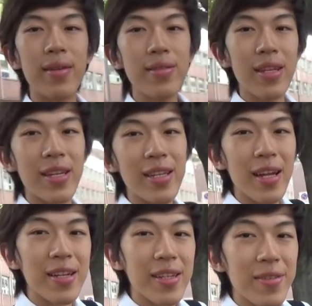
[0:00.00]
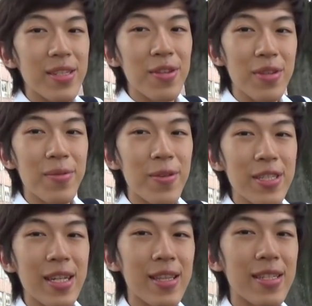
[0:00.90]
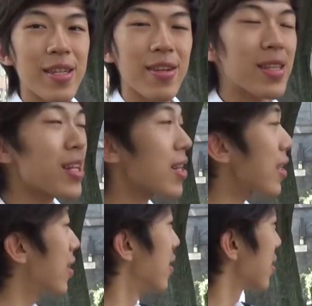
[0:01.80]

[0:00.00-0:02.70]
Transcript: のでねいただいてきましたとっても美味しかったんですけどねただね